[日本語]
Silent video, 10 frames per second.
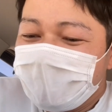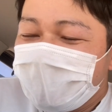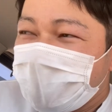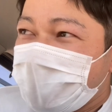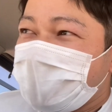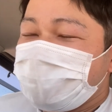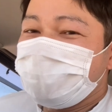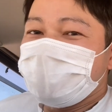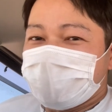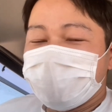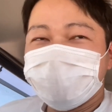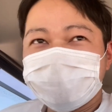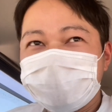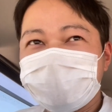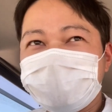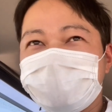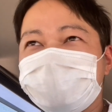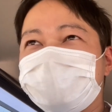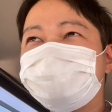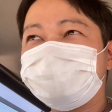まあ、例えばね、ほんまにお金が
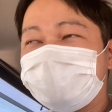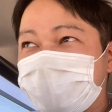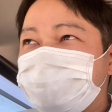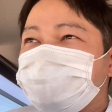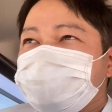なくて、